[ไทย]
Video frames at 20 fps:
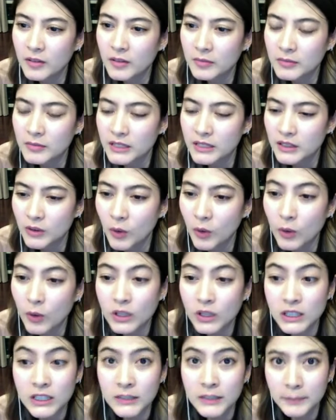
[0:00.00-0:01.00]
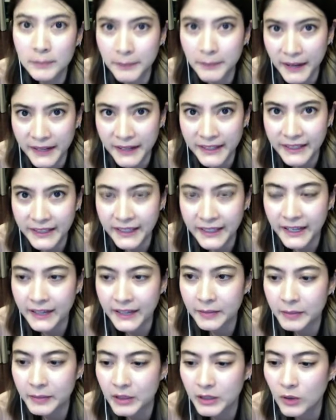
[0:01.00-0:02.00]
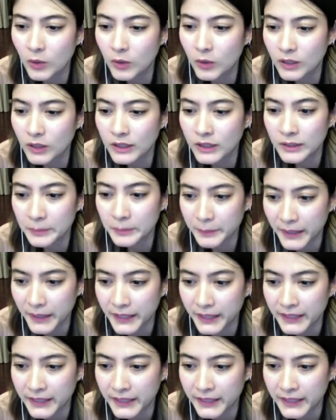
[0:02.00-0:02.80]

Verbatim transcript: มันโกงเกินไปไงมันโกงเกินไป